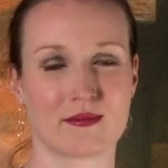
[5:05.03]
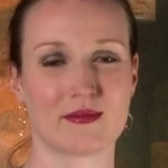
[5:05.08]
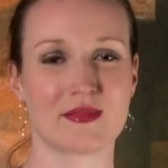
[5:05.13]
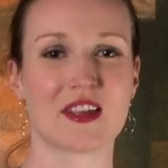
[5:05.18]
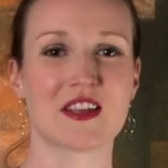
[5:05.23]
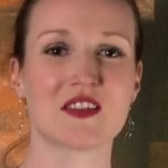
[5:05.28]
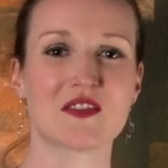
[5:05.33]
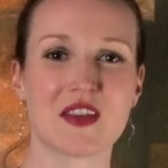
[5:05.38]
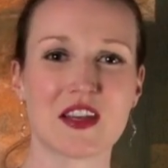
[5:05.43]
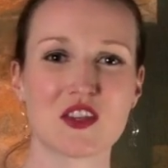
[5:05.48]

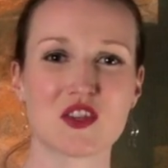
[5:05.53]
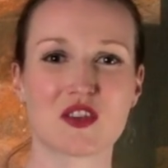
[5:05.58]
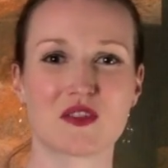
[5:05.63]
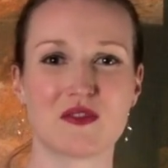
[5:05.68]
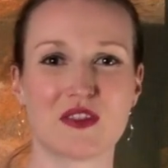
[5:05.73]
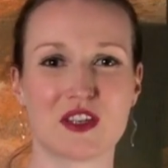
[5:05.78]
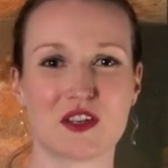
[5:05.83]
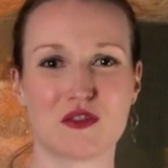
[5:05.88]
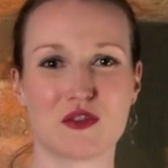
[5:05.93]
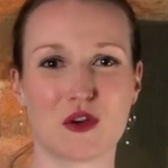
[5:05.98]
Das war's
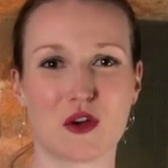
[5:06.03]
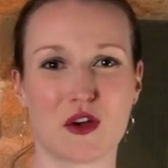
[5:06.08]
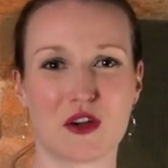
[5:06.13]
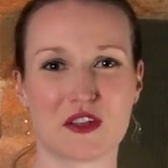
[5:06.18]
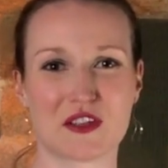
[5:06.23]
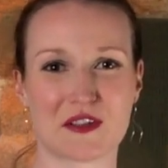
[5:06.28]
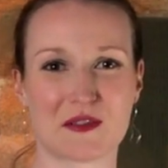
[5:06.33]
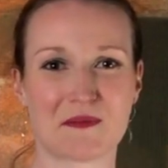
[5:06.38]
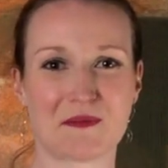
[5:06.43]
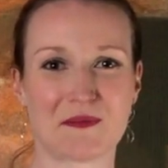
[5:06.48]
schon wieder für
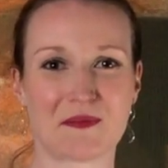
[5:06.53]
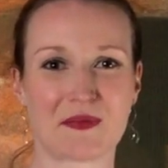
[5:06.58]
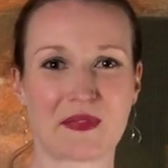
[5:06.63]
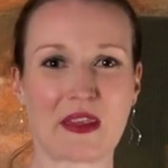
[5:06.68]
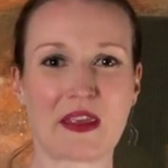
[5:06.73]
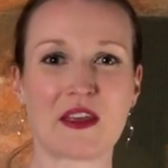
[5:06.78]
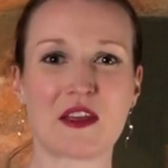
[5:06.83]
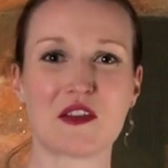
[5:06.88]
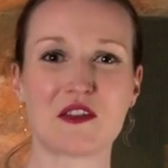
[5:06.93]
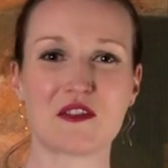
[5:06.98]
heute.
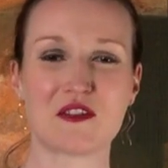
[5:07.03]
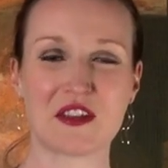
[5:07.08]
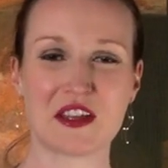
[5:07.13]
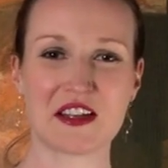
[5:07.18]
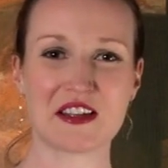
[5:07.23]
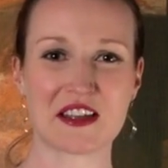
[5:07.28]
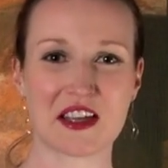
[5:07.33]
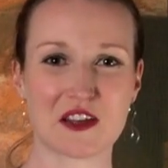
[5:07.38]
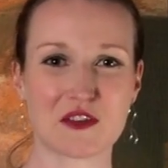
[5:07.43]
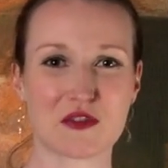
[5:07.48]

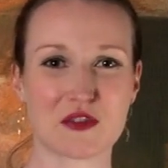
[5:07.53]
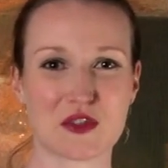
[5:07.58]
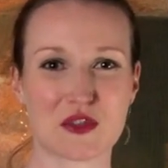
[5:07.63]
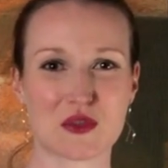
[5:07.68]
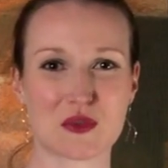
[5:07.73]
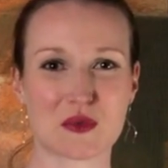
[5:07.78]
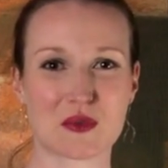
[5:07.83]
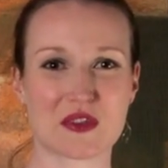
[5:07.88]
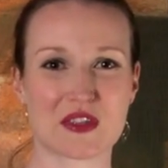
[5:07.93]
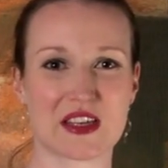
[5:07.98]
Vielen Dank fürs
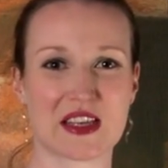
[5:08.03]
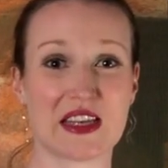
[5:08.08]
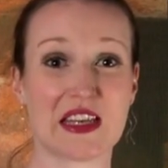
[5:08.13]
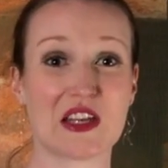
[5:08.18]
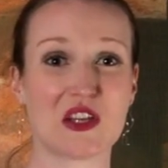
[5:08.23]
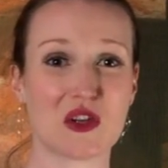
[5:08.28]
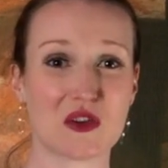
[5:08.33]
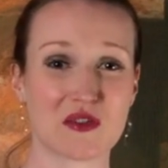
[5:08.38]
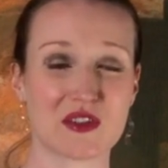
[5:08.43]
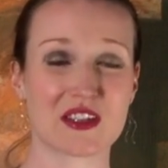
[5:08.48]
Zusehen.
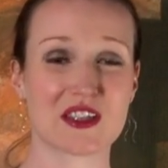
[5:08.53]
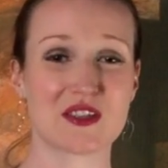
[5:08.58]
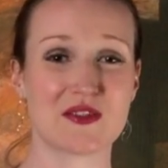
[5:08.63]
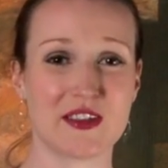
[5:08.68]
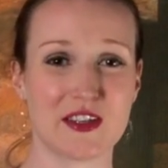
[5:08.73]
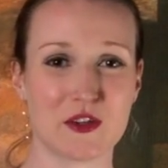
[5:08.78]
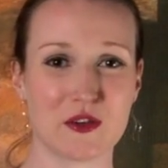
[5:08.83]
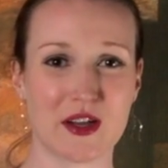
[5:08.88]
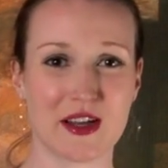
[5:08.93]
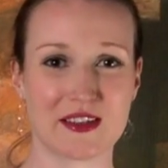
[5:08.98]
Ich hoffe, das
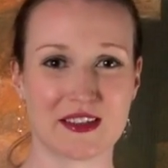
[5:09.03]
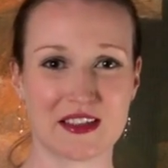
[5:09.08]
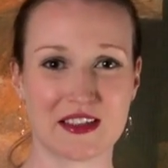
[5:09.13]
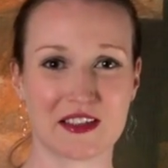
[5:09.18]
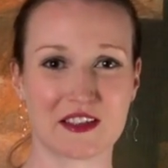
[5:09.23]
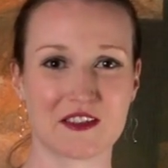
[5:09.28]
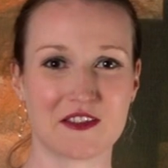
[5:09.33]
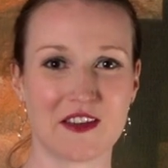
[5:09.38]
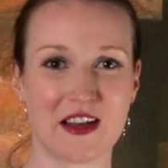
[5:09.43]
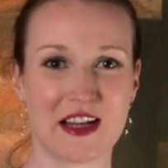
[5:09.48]
Video hat
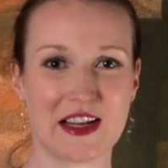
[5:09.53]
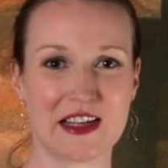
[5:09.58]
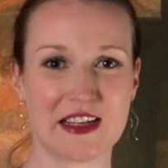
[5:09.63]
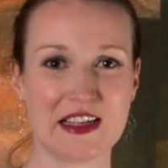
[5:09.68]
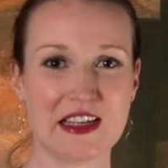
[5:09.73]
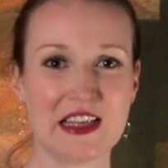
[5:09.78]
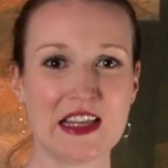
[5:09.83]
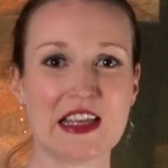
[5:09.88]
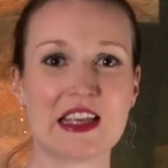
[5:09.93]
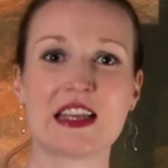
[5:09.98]
Ihnen
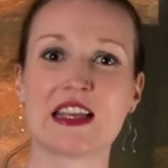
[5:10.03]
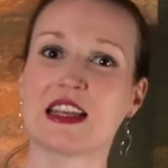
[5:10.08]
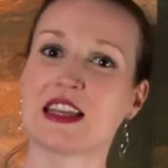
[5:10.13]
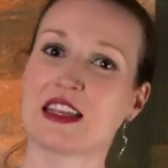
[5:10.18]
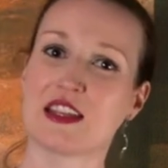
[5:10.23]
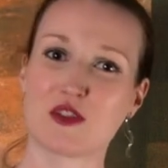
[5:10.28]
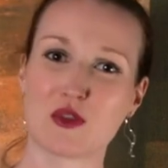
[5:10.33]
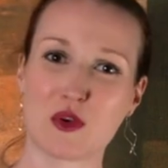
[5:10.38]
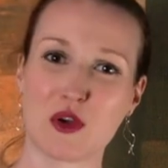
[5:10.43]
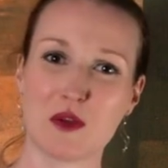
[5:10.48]
gefallen.
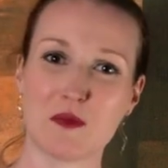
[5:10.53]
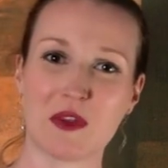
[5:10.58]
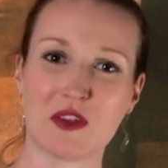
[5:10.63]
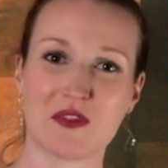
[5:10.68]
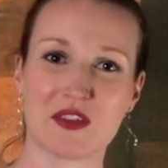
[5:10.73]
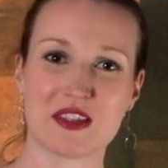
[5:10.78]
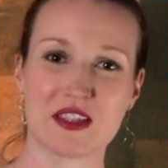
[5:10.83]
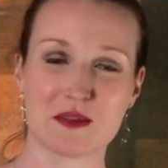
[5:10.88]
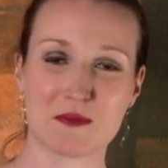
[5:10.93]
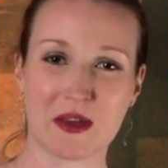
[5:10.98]
Ich freue mich,
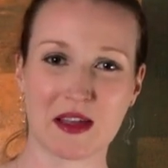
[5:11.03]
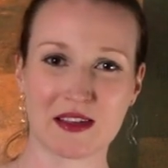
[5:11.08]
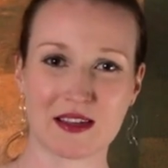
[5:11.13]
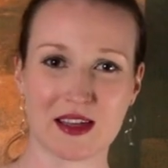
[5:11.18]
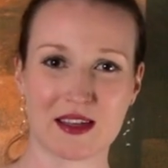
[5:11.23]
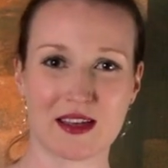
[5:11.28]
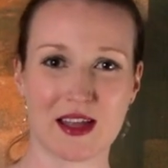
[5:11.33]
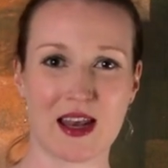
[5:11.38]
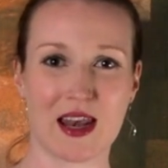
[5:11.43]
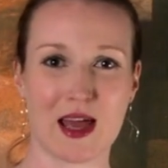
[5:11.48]
wenn Sie meinen
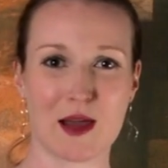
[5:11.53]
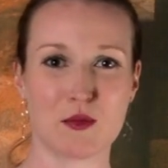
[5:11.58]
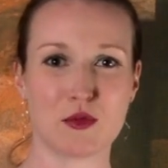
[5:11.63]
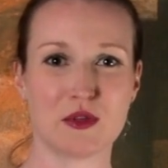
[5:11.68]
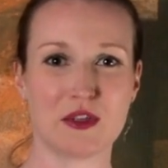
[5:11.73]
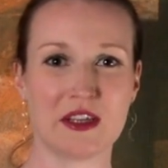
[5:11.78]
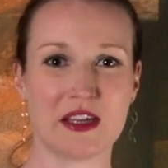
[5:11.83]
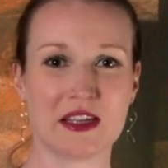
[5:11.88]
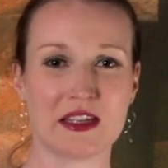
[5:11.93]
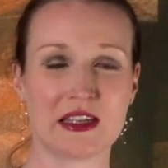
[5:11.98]
Kanal
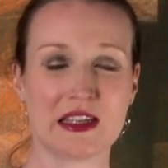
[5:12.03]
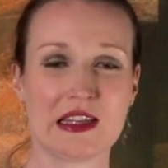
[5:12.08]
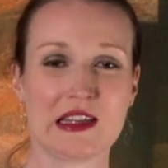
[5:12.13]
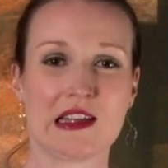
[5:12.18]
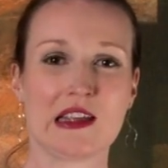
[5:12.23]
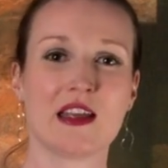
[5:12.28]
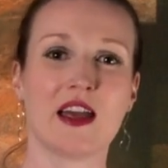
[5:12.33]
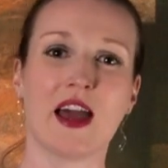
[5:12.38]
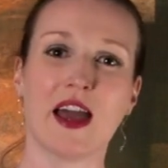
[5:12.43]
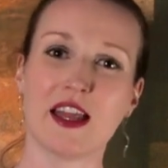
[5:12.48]
abonnieren,
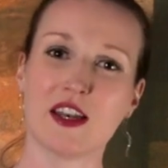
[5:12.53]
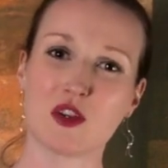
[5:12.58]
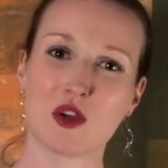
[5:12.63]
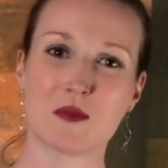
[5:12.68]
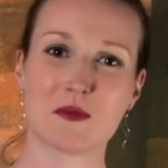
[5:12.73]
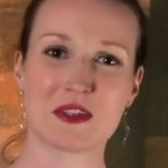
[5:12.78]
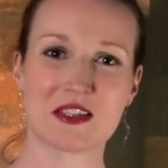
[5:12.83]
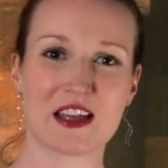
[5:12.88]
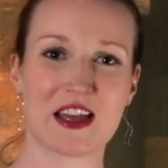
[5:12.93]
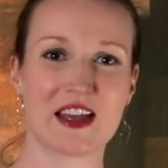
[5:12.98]
einen
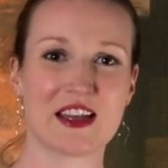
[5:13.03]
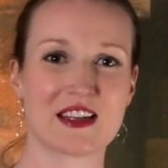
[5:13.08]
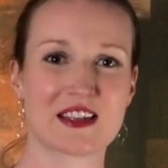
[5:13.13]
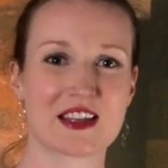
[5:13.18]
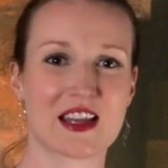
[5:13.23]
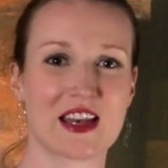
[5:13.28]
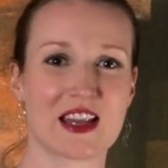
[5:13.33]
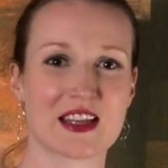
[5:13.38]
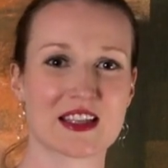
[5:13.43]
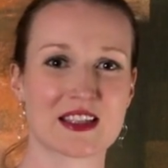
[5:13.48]
Kommentar
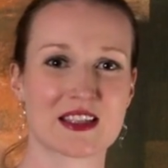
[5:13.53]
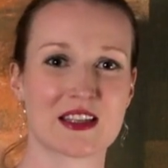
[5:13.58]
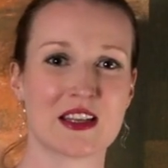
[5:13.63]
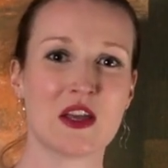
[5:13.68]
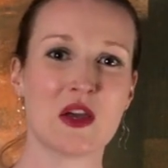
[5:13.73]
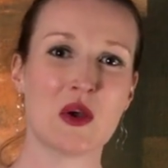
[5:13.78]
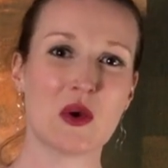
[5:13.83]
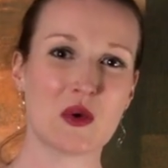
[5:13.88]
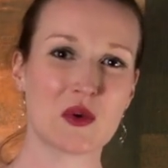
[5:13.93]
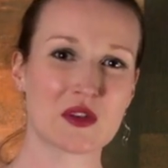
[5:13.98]
hinterlassen
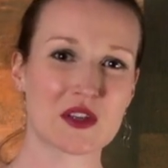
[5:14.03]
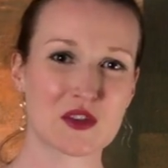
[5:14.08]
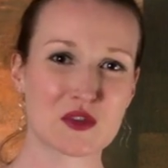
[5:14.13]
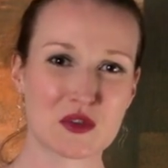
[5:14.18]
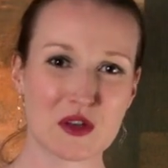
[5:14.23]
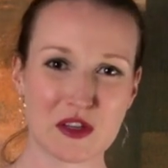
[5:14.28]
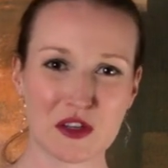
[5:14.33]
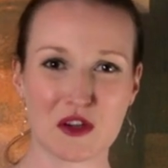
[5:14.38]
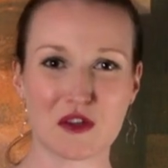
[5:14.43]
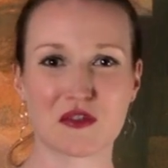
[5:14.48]
und
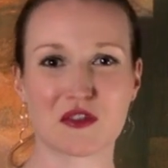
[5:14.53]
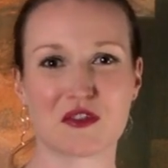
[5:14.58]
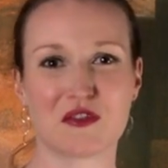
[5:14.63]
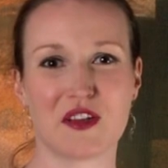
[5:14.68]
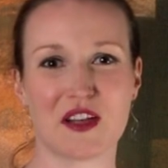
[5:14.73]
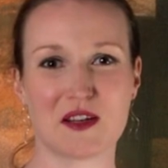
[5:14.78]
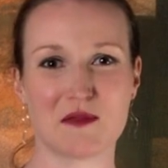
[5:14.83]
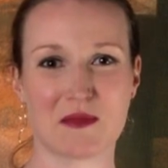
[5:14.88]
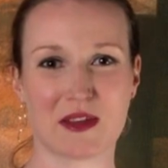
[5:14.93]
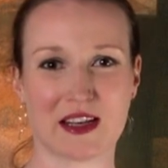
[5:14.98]
natürlich auf
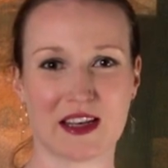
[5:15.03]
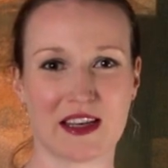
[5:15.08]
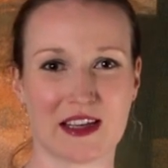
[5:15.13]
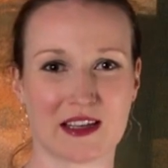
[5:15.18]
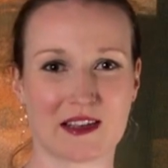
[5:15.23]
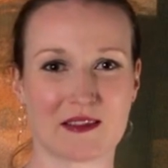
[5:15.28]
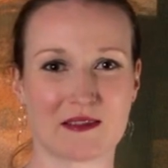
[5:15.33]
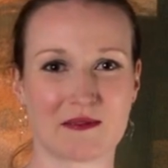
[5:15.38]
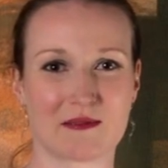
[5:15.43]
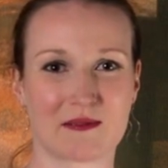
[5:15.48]
Gefällt mir
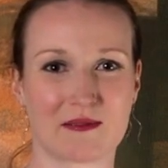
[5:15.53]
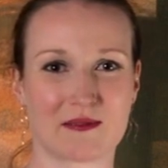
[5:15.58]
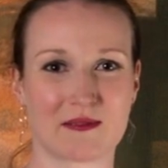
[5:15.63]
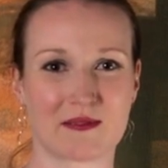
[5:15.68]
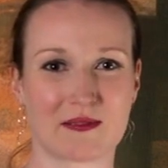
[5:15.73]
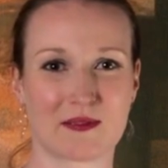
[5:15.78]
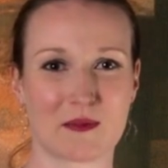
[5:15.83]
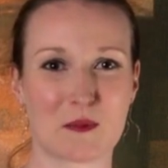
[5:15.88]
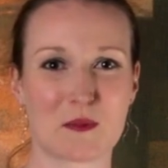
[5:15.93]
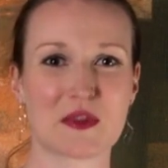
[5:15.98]
klicken.
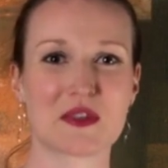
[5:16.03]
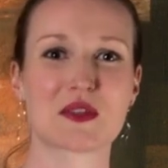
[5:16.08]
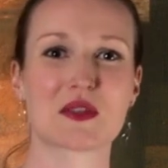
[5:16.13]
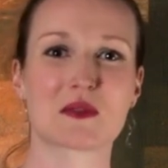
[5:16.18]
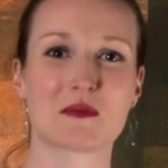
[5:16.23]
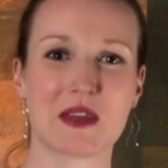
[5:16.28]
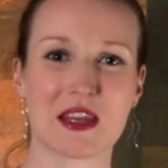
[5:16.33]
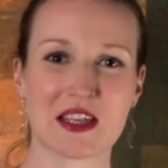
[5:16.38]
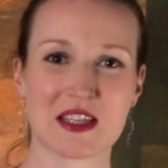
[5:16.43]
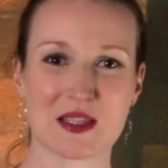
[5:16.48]
Bis
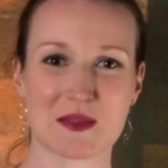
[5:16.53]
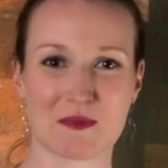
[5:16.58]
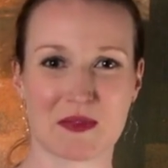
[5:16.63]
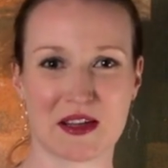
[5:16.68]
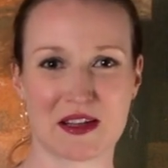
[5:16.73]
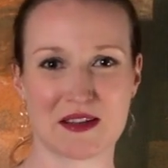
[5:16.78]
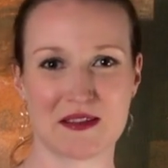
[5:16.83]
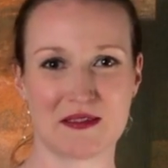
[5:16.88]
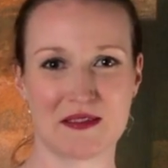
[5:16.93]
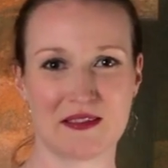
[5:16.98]
zum nächsten
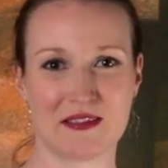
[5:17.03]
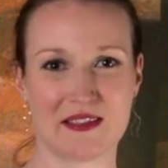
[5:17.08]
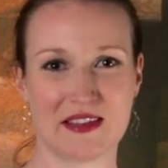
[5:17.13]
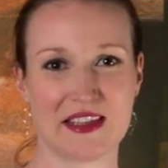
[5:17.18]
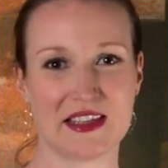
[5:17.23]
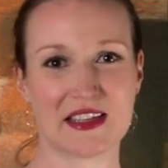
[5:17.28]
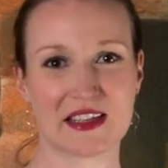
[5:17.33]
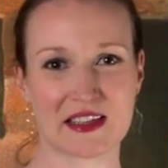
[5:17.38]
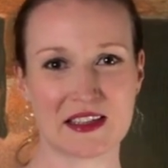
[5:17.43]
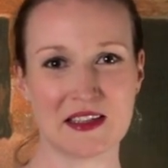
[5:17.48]
Mal.
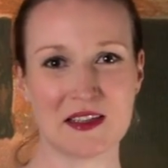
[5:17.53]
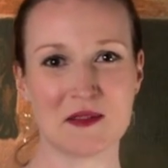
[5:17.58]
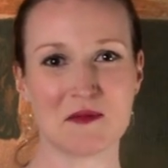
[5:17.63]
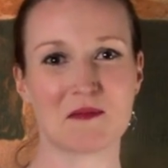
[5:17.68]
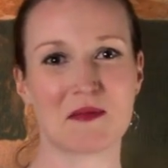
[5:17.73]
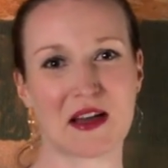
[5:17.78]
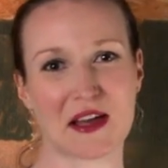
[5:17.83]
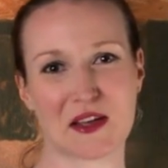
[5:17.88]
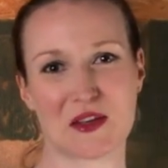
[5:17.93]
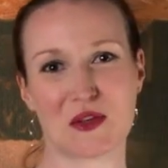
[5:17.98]
Ihre
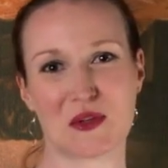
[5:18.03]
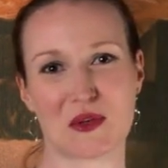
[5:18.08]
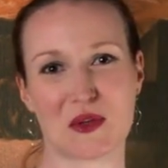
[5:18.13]
Maria